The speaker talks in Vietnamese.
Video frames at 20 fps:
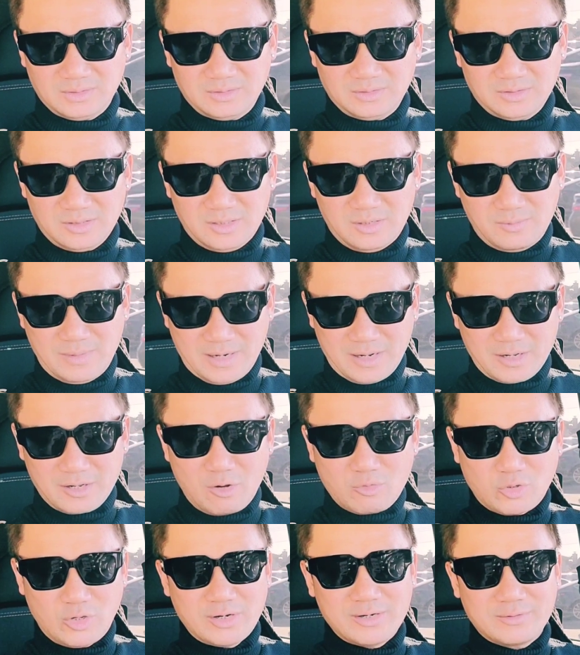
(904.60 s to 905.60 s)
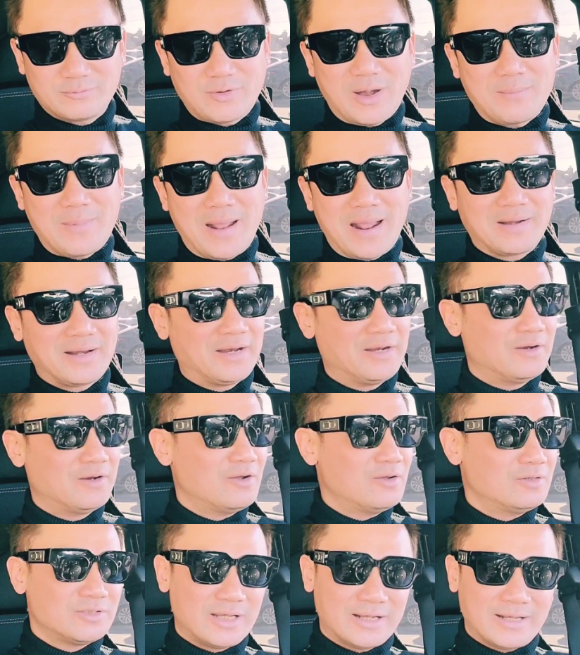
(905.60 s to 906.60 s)
ờ, và cái câu chuyện drama này
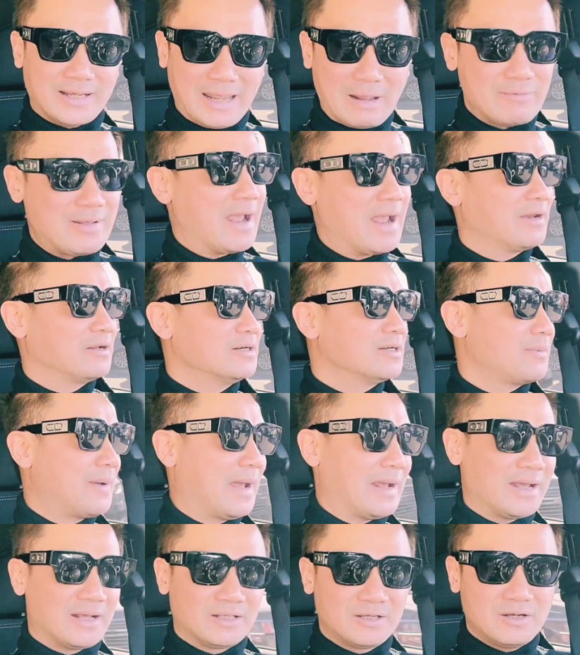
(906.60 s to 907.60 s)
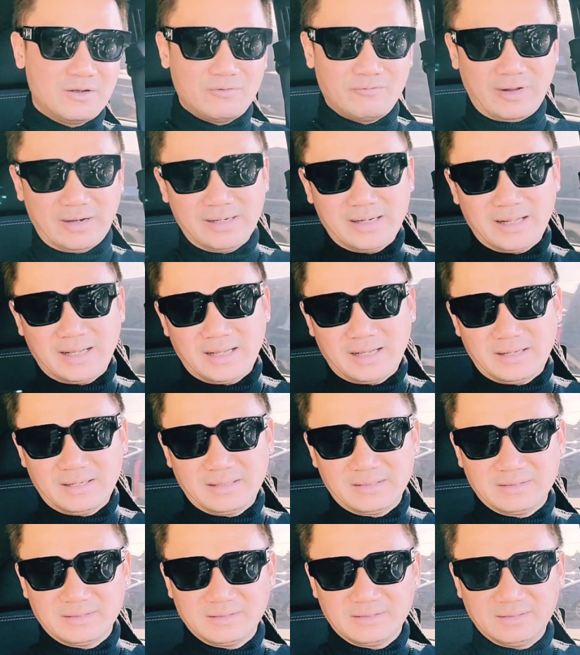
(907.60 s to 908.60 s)
nó sẽ kéo dài nữa các bạn ạ chứ không phải là